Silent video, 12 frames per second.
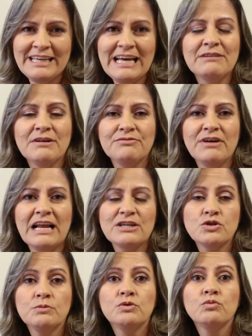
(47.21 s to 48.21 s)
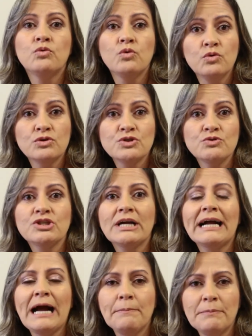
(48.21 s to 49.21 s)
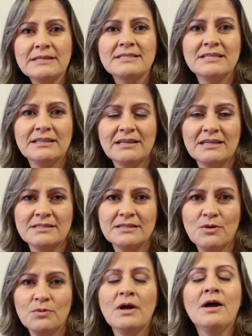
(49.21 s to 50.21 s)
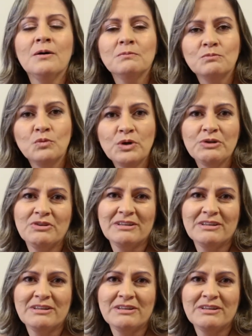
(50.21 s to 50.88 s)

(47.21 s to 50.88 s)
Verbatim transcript: E ela vai falar sobre um curso de capacitação muito